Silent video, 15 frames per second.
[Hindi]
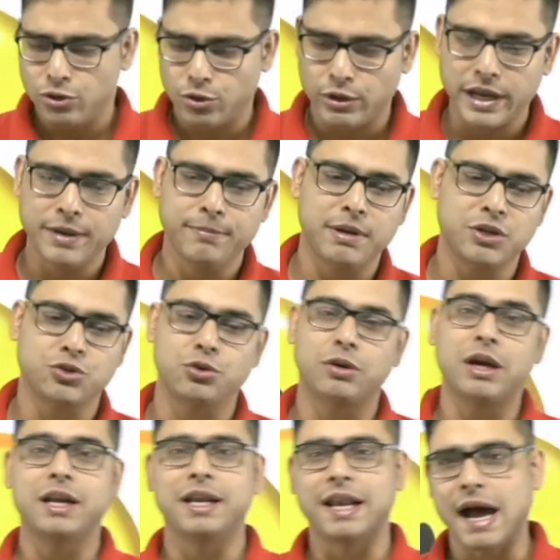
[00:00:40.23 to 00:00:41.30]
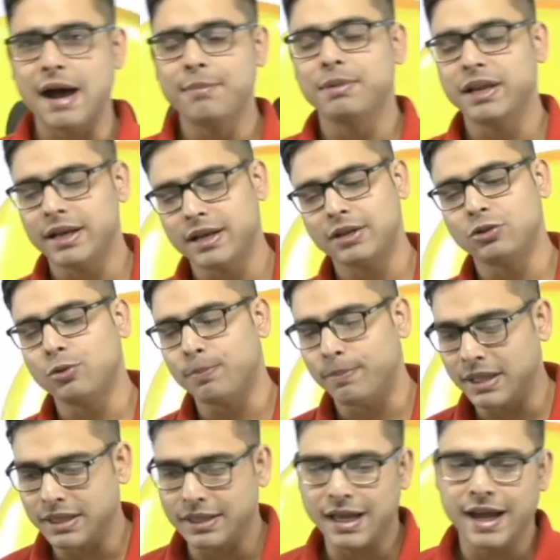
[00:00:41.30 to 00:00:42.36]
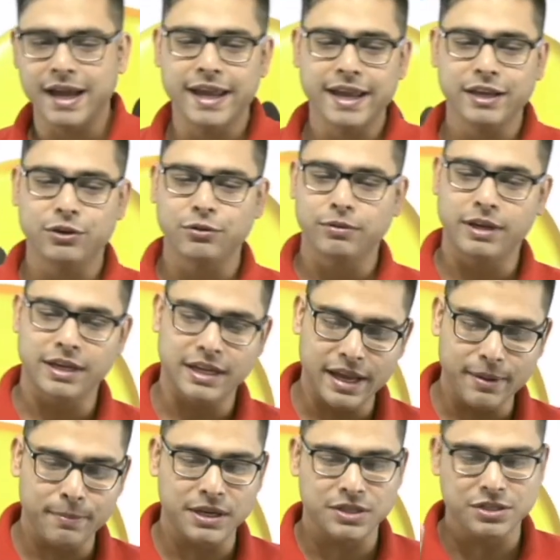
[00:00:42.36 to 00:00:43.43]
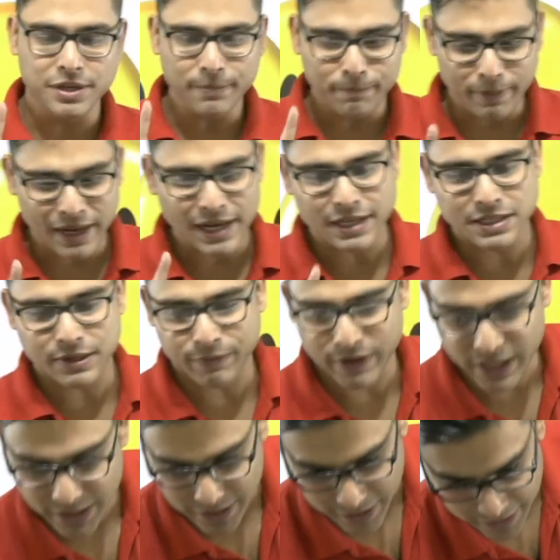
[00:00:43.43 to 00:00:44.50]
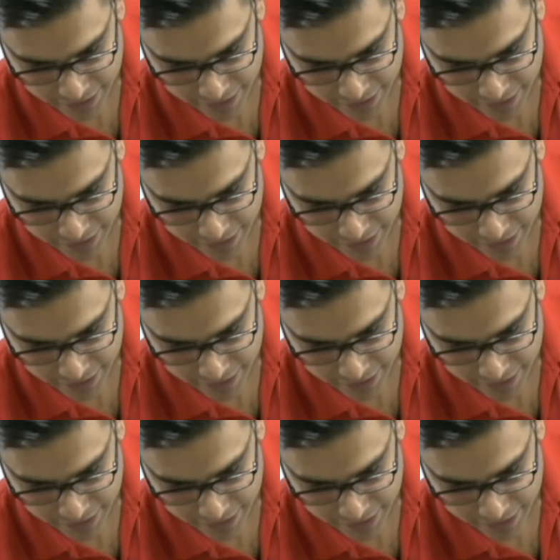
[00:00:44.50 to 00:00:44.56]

तो इन बच्चों का नाम लेना तो बनता है क्योंकि ये बच्चे पहले से वेट कर